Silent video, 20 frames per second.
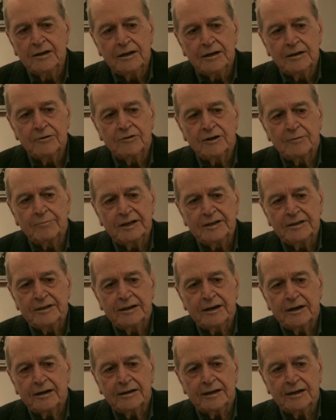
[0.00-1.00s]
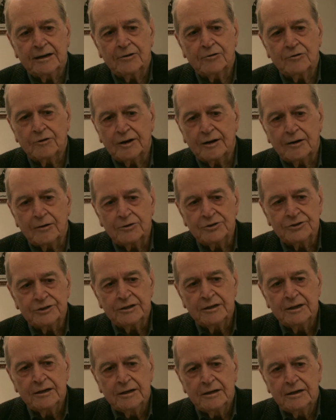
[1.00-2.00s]
in una maniera che ancora
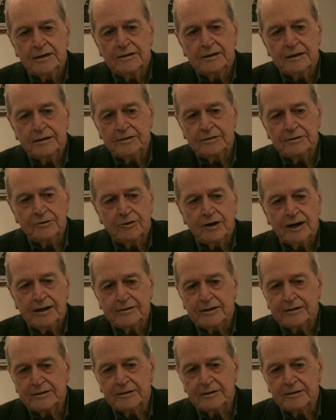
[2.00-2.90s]
oggi eh, non è da